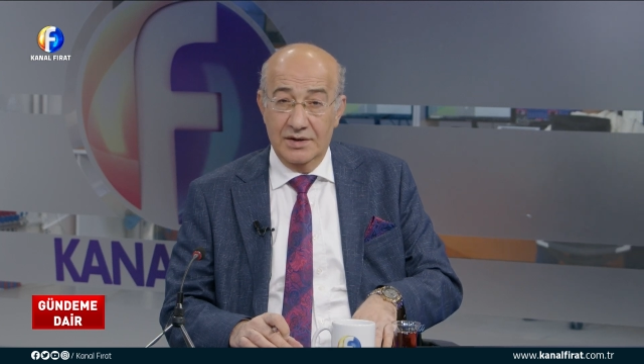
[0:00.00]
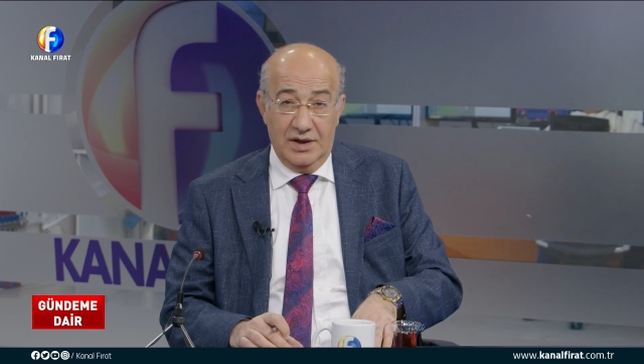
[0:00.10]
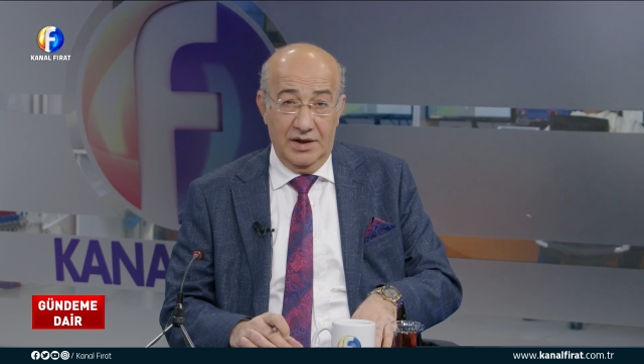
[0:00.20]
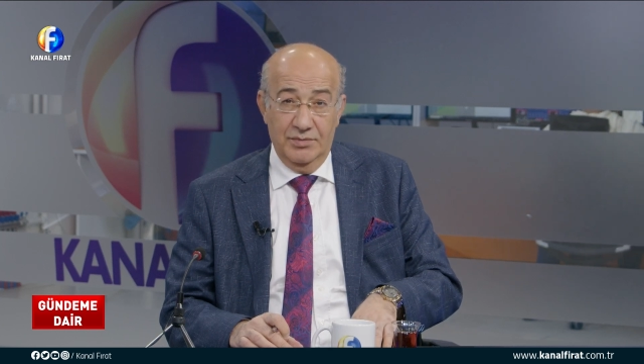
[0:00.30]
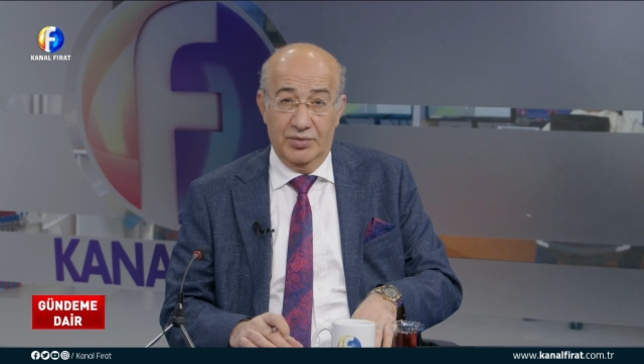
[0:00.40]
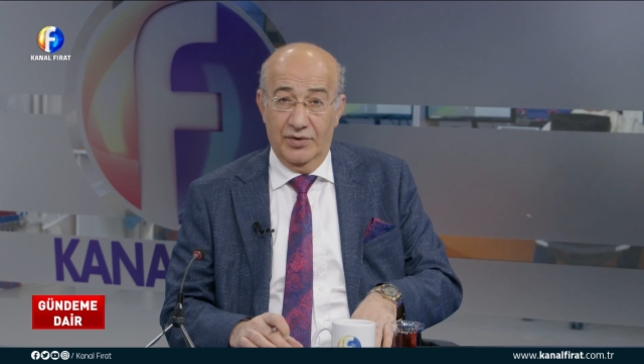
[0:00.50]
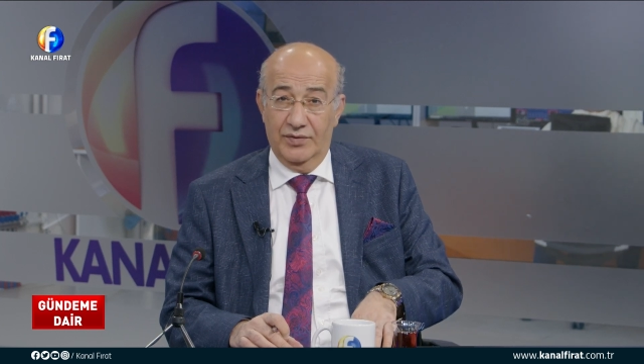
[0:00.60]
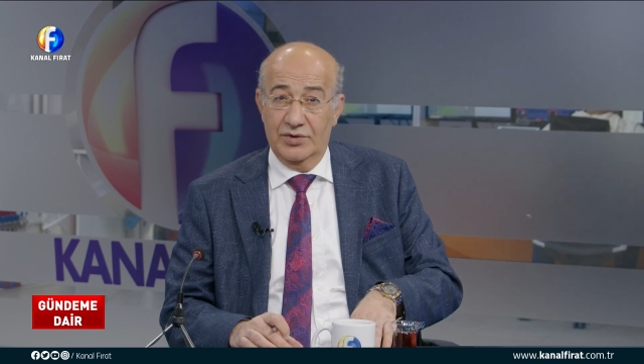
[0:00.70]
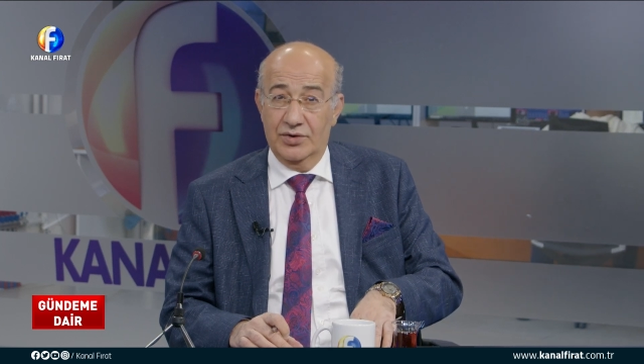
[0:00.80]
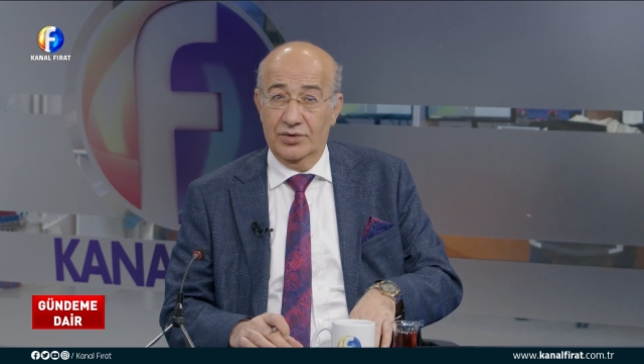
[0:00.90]
Sayın
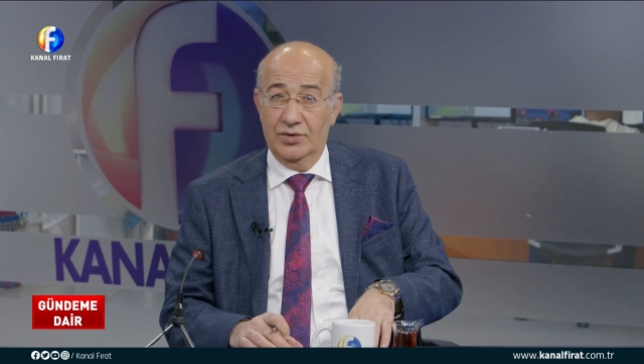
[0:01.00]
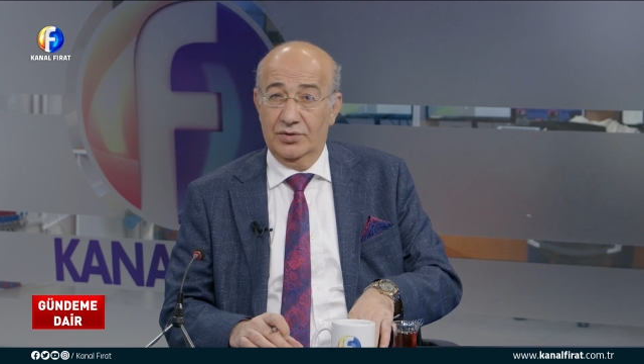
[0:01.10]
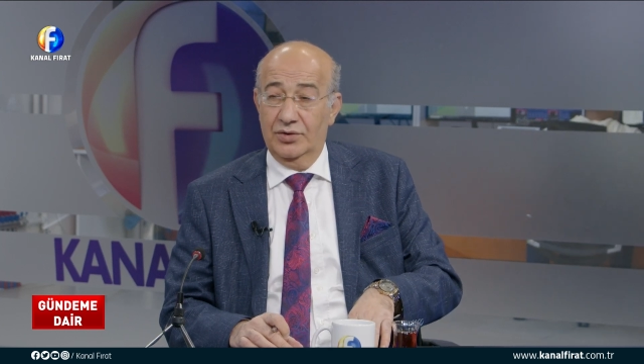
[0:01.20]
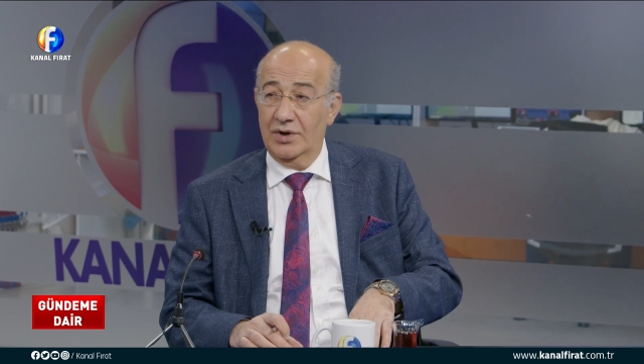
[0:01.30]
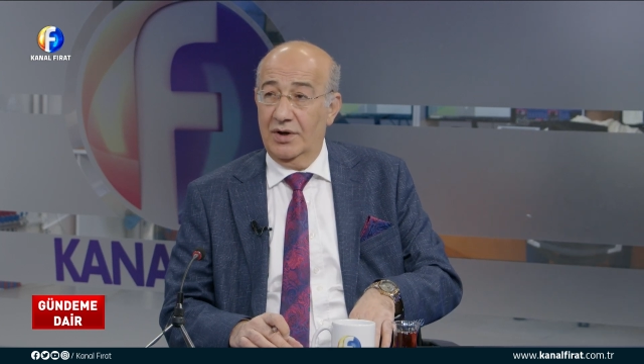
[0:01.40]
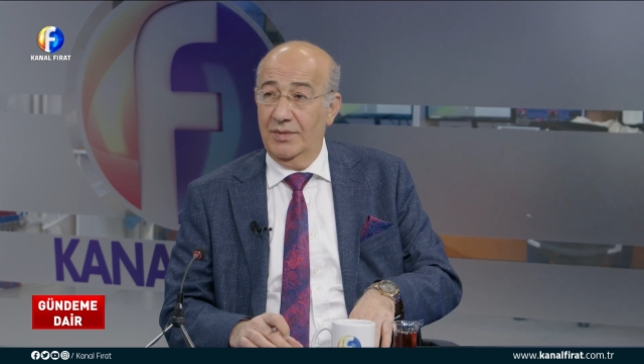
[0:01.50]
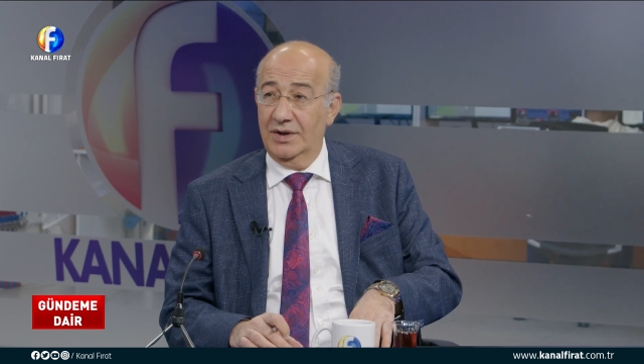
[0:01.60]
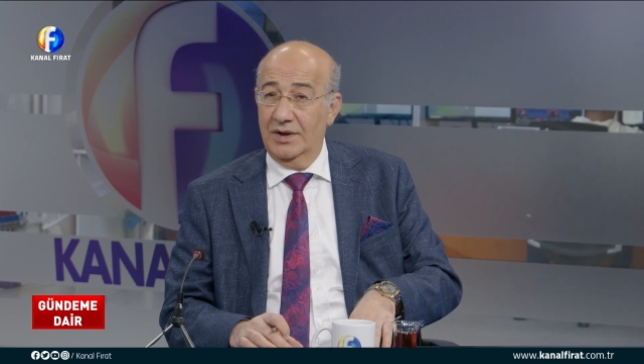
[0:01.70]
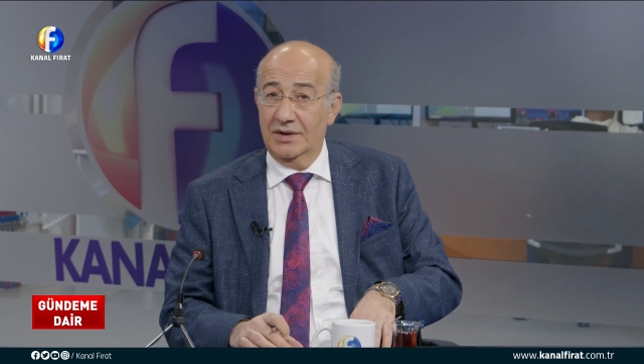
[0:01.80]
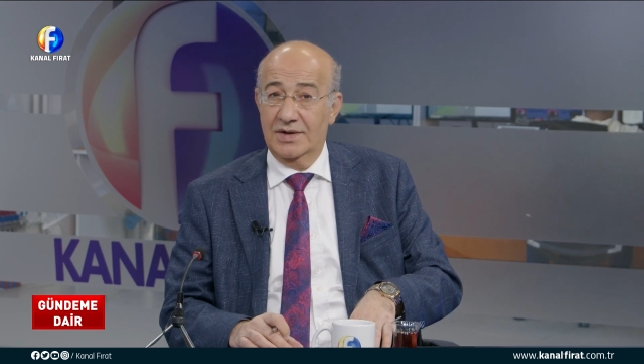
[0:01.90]
Profesör Doktor
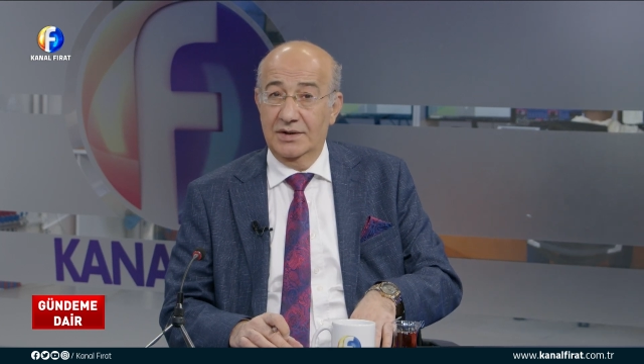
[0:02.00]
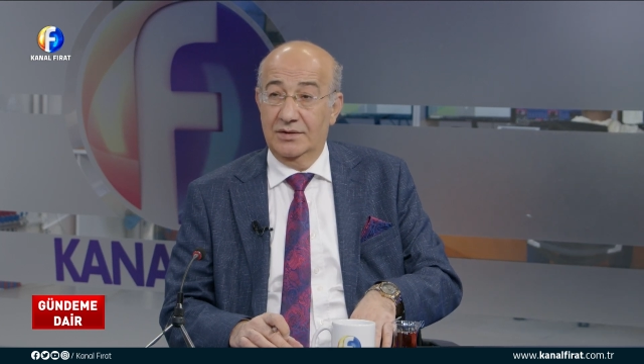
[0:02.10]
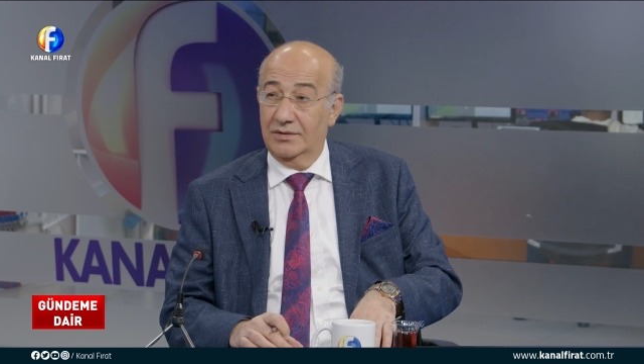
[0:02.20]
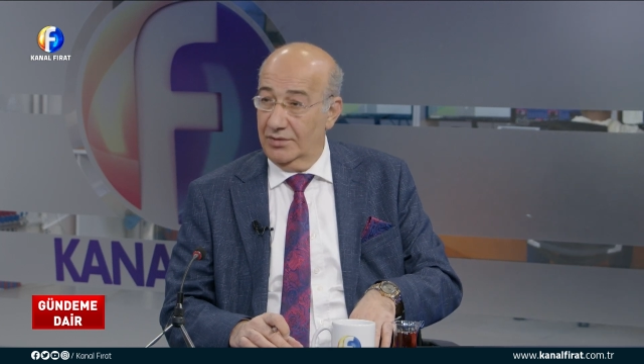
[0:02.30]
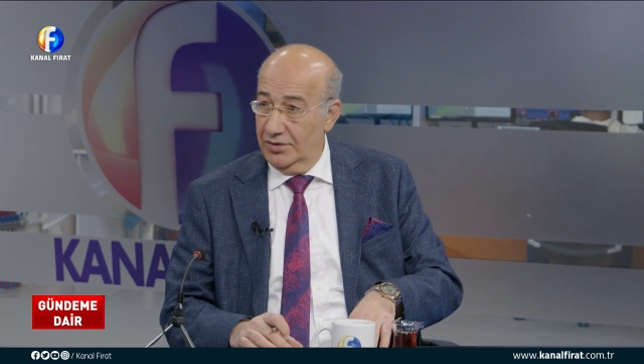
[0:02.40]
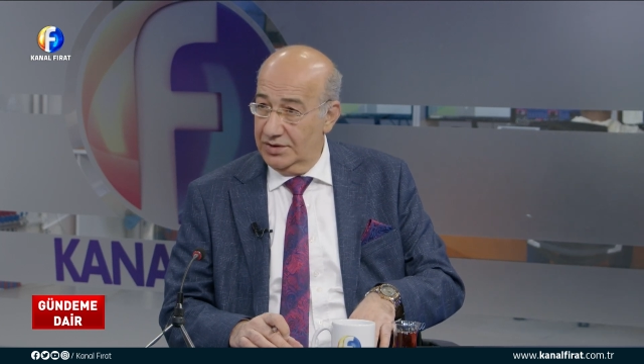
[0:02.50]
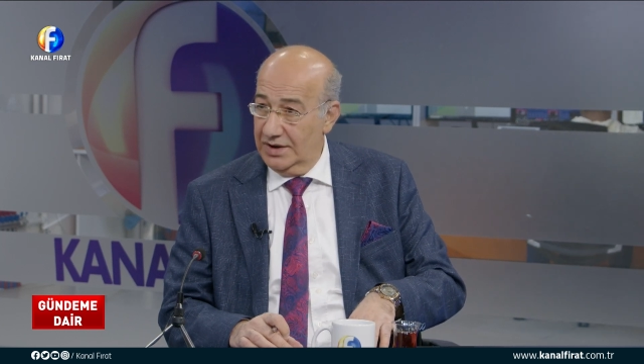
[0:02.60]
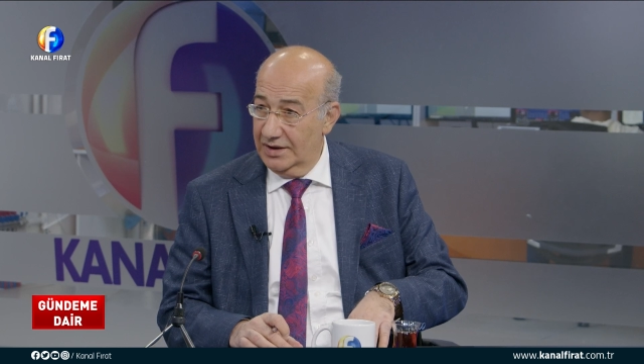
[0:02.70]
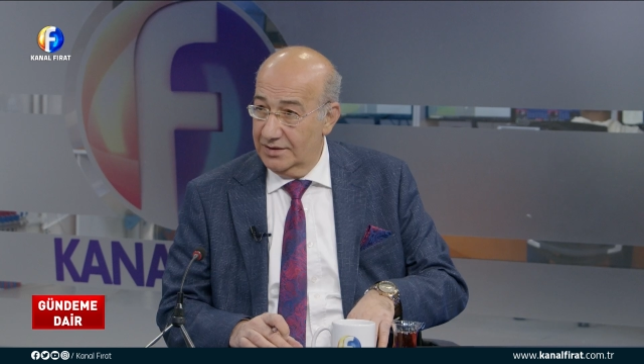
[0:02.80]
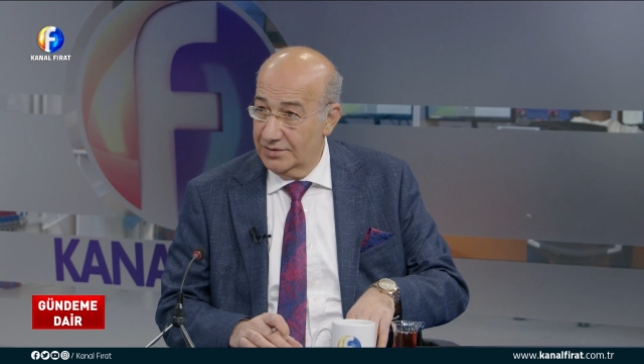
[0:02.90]
Ahmet Aksın.
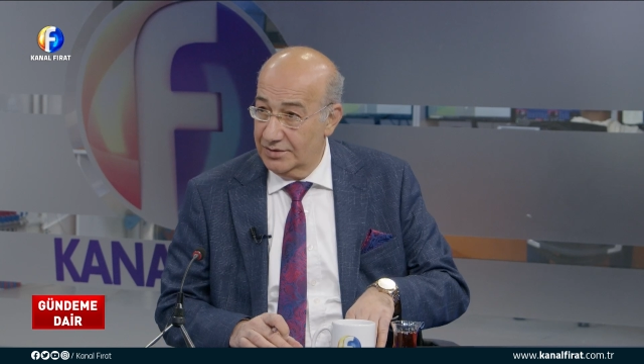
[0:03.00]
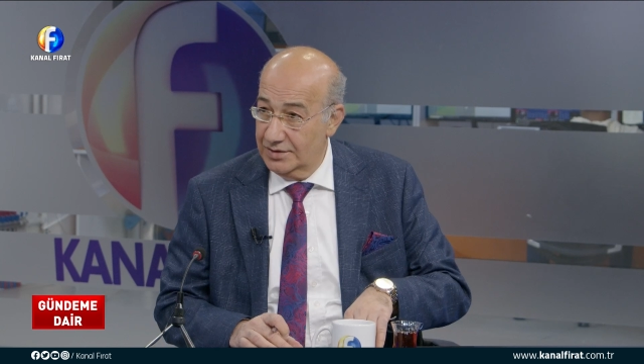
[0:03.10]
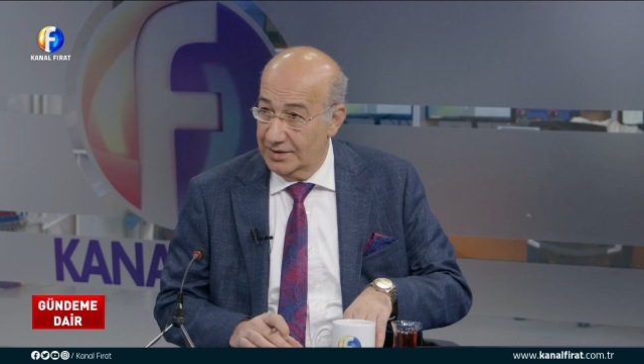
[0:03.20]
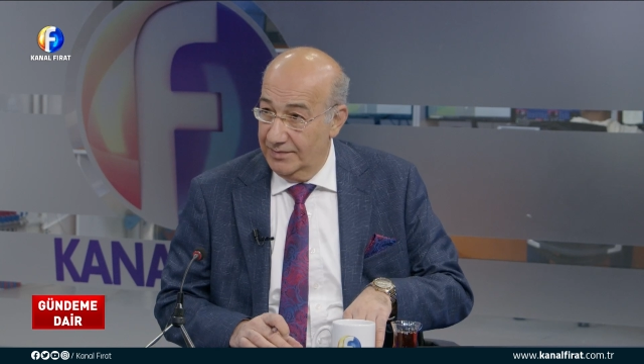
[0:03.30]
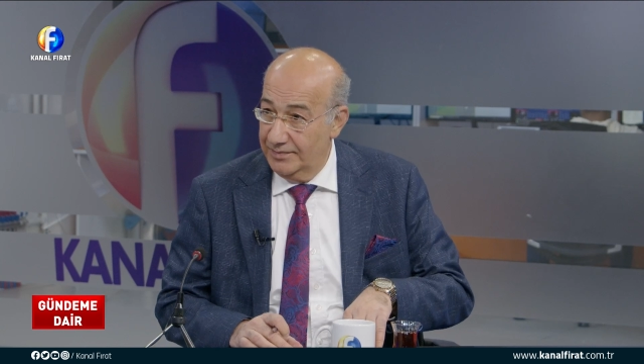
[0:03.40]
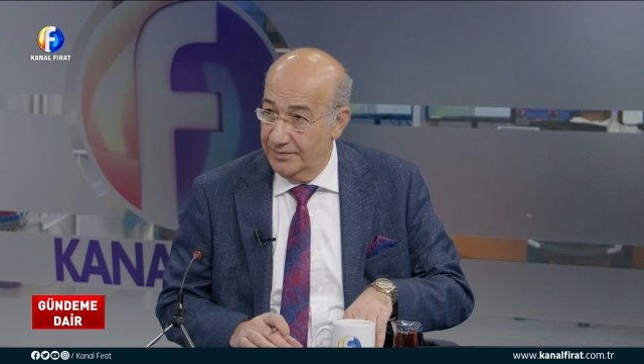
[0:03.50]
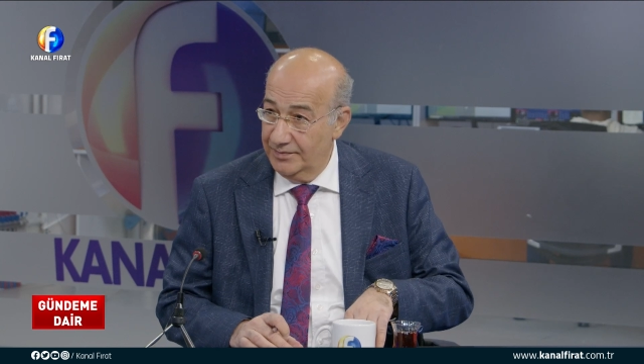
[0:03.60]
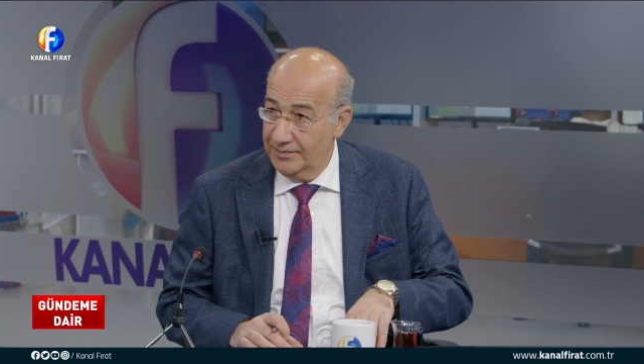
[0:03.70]
Hoş geldiniz hocam.